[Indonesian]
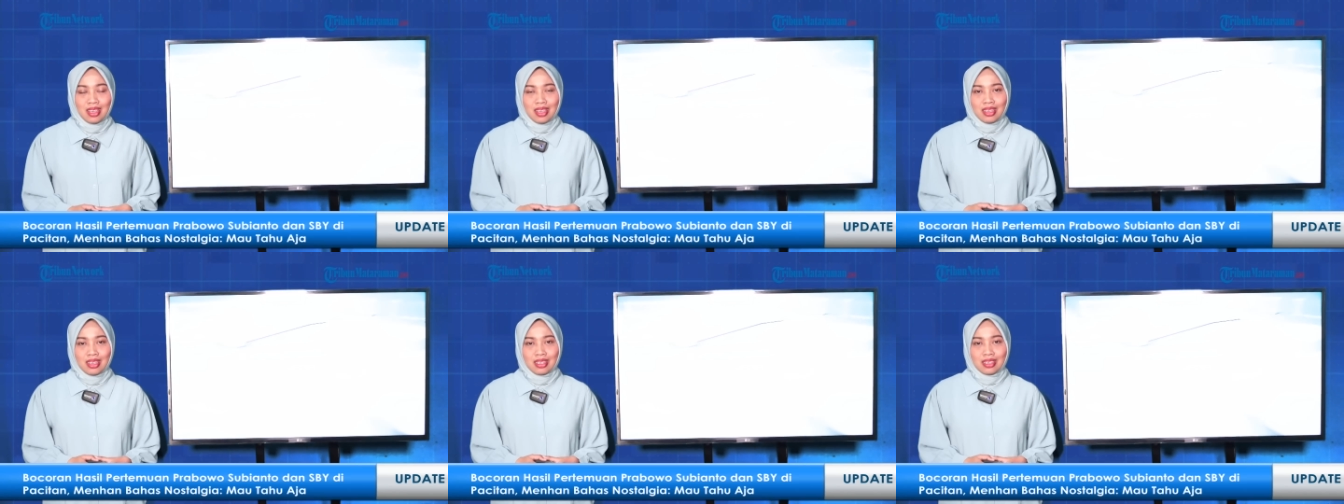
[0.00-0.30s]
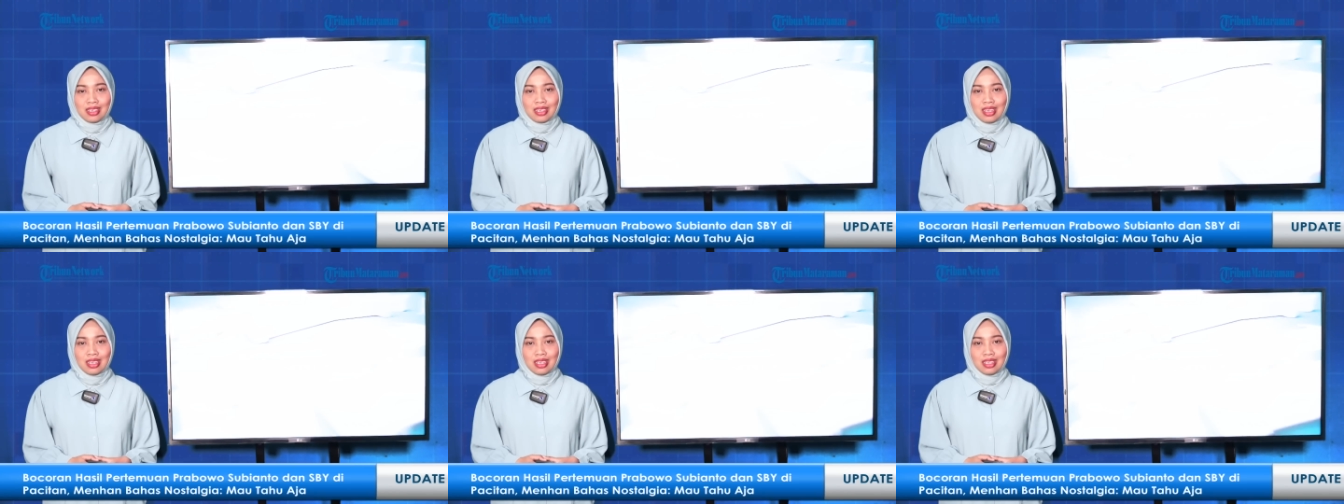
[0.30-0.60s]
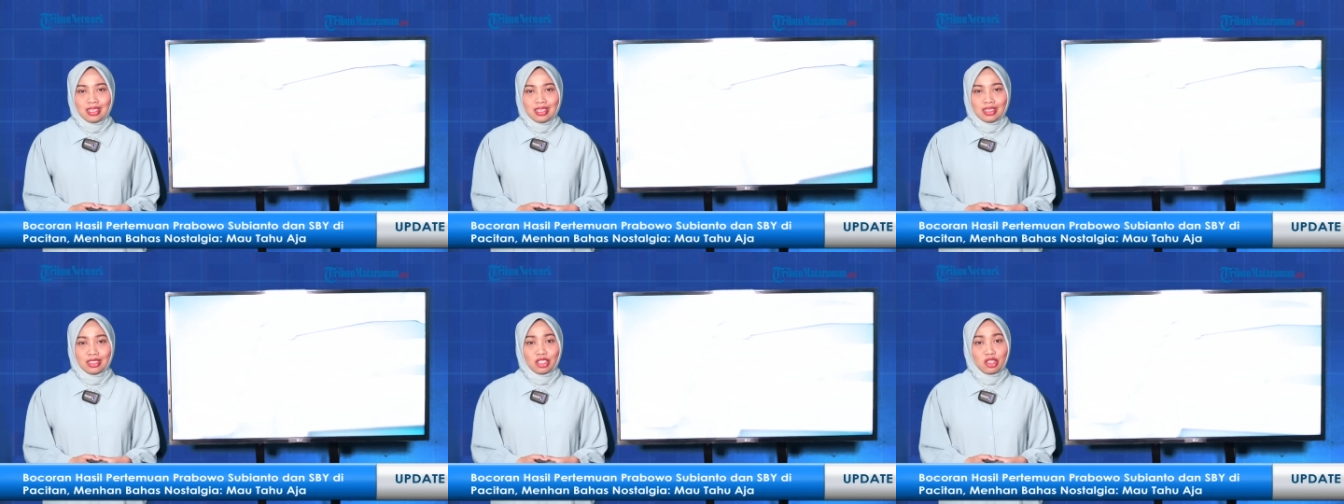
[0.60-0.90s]
Dan
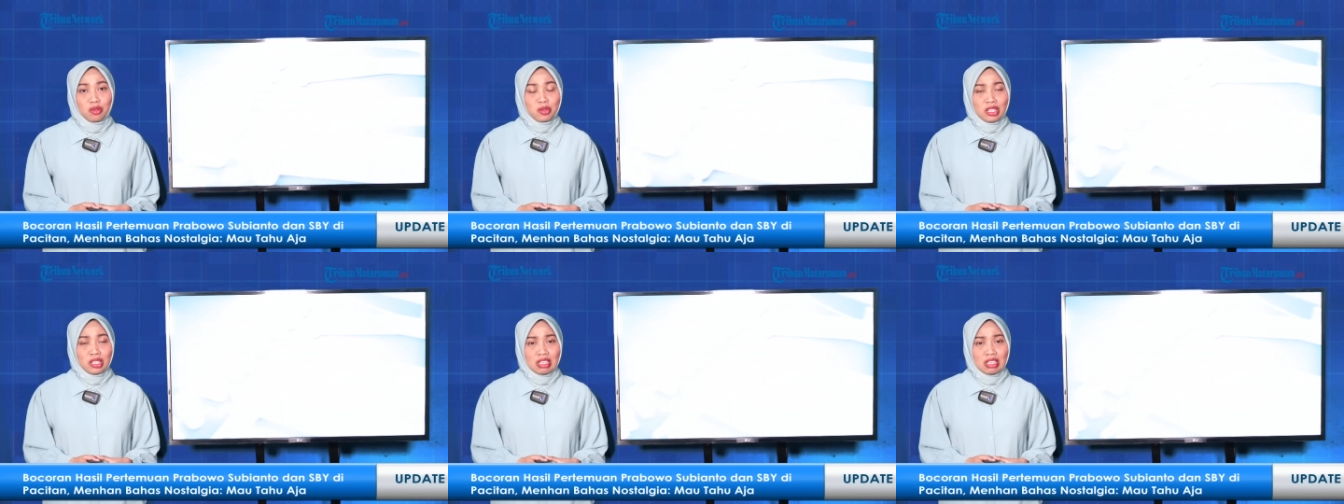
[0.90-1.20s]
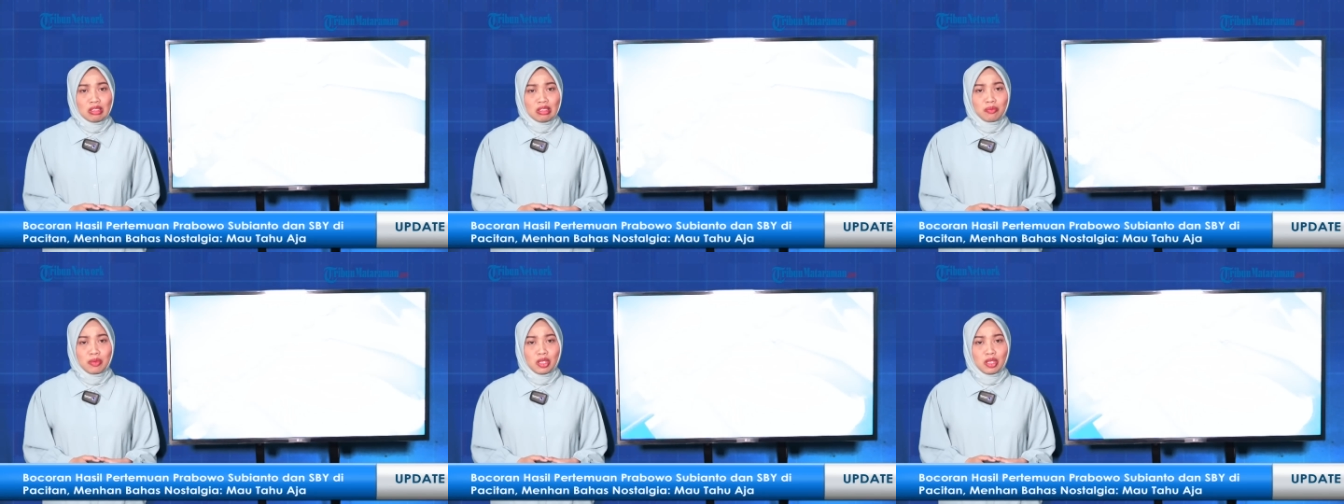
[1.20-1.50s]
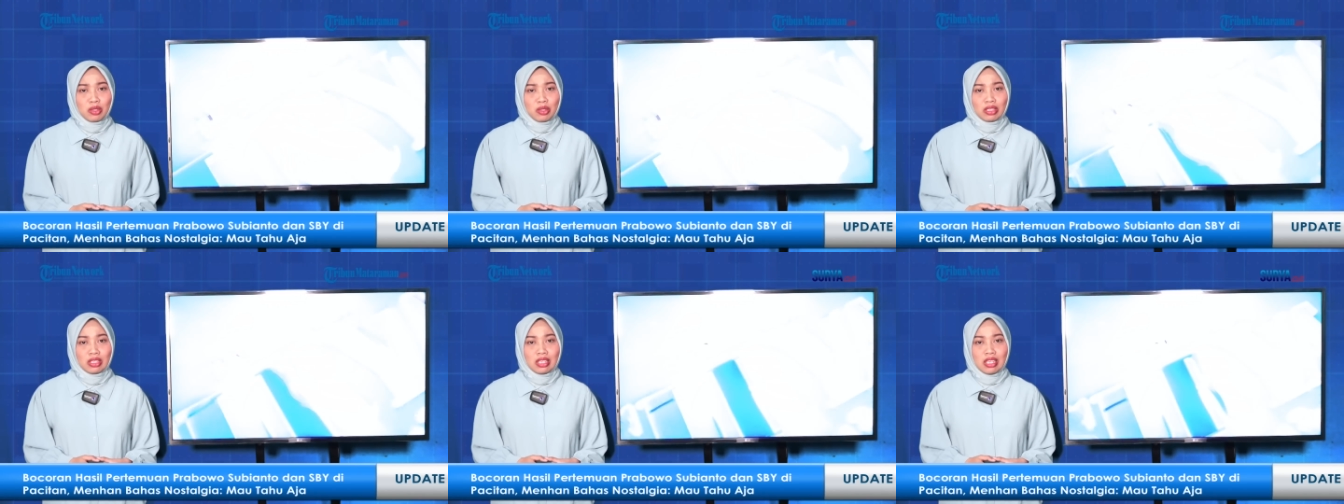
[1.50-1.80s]
Tribuners, berikut
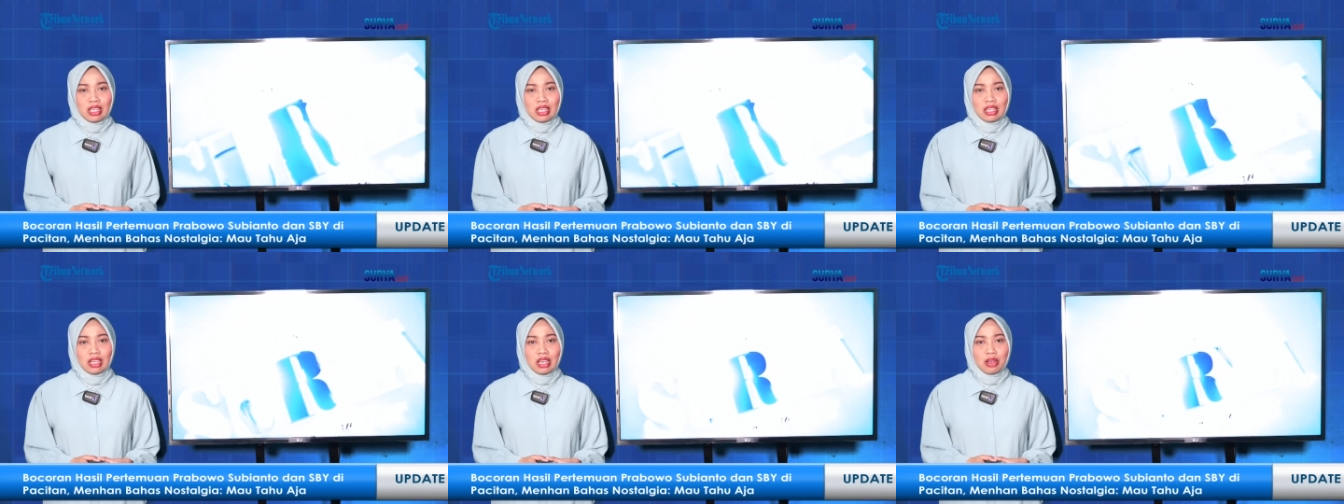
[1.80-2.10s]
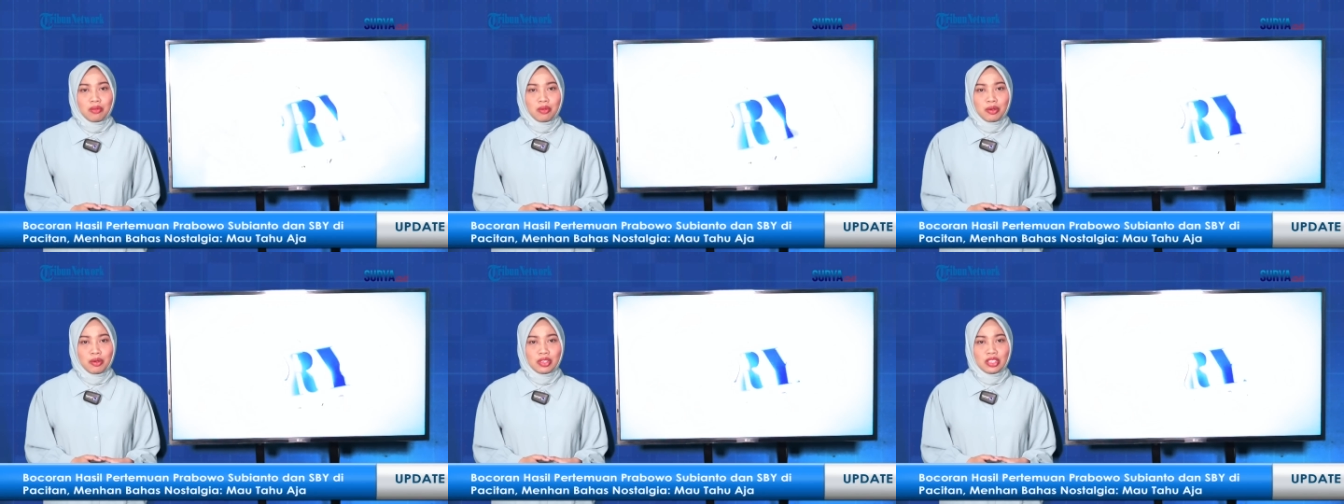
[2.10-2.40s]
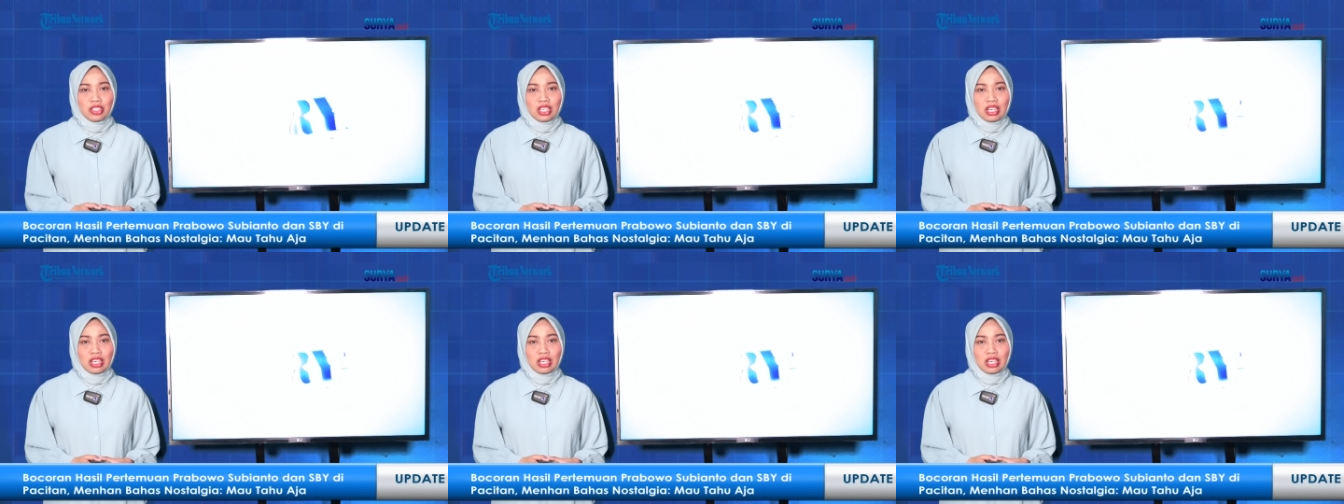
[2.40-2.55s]
ini adalah wawancara